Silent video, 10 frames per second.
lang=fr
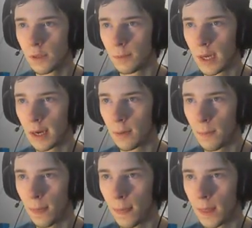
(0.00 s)
C'est mal.
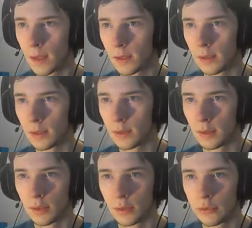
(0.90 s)

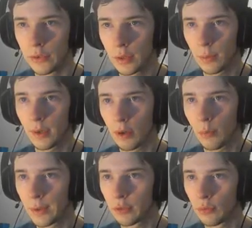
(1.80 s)
Je vais exprimer de la
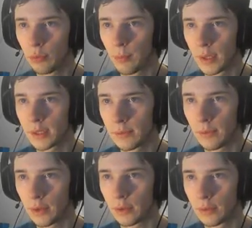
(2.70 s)
compassion pour
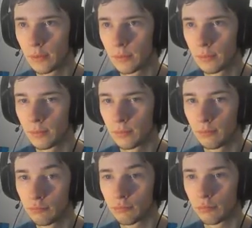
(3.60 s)
Balzéphone.
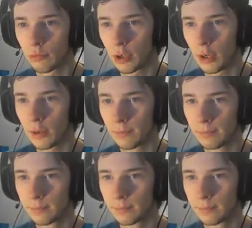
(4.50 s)
Mm, voilà.